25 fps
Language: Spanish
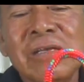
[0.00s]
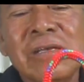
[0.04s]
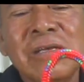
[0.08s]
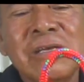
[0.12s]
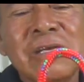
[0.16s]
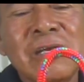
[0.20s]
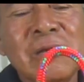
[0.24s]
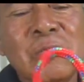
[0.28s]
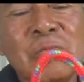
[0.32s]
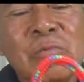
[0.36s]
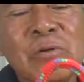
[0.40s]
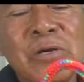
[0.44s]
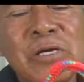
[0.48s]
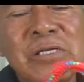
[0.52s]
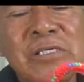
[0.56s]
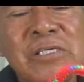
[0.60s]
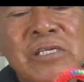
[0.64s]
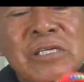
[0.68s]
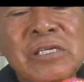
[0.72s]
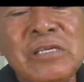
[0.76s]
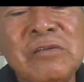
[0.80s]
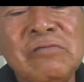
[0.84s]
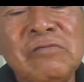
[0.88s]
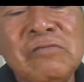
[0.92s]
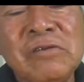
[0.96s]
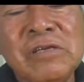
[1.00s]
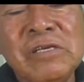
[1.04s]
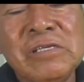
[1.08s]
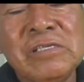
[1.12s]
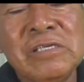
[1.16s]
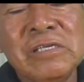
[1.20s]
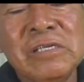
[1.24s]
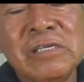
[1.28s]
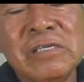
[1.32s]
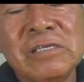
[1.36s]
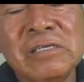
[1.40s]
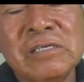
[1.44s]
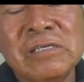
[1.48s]
que pueda ser
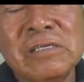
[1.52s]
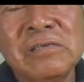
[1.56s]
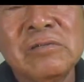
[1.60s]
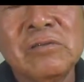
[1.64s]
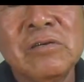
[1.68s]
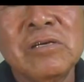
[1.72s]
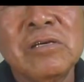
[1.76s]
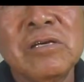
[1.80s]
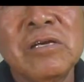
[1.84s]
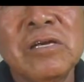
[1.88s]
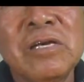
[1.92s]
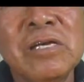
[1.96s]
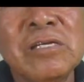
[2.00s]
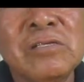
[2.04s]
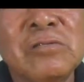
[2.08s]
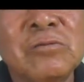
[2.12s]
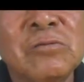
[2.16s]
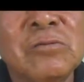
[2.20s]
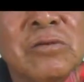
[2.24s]
difícil. Es